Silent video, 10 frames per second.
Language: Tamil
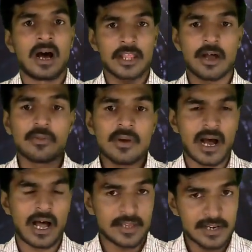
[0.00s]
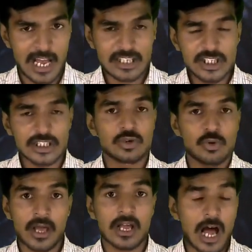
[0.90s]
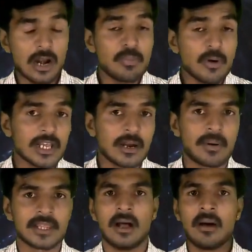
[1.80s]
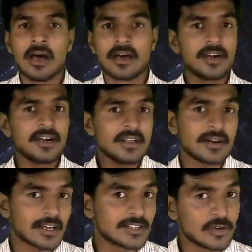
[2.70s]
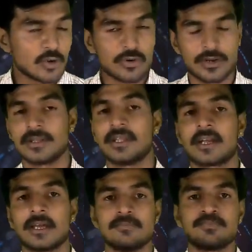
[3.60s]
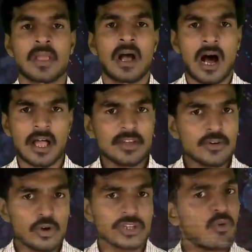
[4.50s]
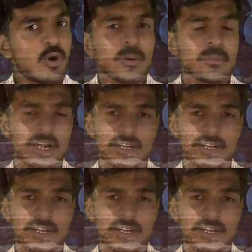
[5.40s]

அதாவது அந்த நாய் ஸ்டாச்சுவோட கால் பகுதியில பாத்தீங்கன்னா ரெண்டு ரகசிய டோர் இருந்திருக்கு அந்த டோர்ஸை ஓப்பன் பண்ண